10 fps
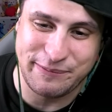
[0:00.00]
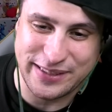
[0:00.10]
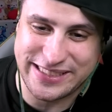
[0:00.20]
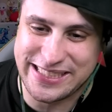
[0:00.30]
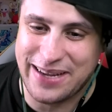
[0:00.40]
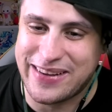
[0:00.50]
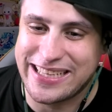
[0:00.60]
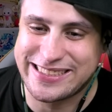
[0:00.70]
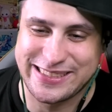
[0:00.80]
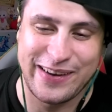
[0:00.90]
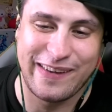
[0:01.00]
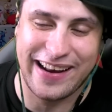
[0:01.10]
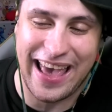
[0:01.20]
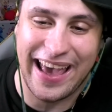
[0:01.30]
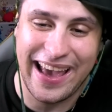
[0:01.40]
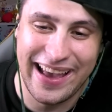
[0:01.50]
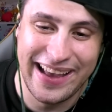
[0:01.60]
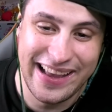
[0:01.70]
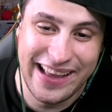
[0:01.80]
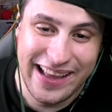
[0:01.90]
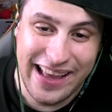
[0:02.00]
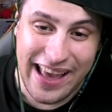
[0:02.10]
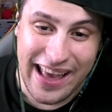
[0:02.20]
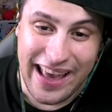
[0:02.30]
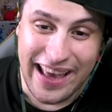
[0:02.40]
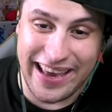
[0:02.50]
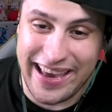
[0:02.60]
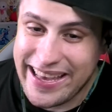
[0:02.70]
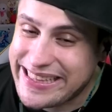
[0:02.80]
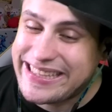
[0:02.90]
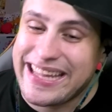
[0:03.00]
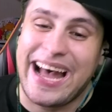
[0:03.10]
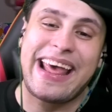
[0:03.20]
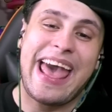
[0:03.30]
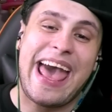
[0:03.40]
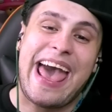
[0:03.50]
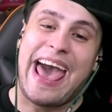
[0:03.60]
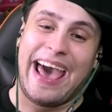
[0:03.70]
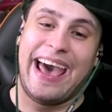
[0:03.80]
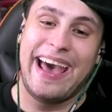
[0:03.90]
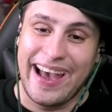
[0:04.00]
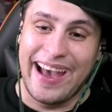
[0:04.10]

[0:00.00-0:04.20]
ぶちかますぞ、これ。いったれー。